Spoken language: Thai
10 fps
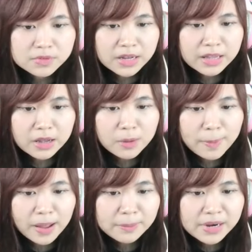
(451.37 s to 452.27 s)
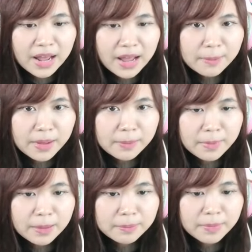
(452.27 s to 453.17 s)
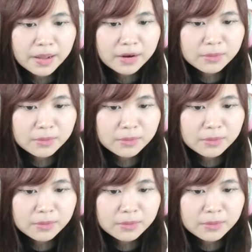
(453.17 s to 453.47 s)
อย่างนี้ก็ไปไม่ได้ไหมแบบไปแล้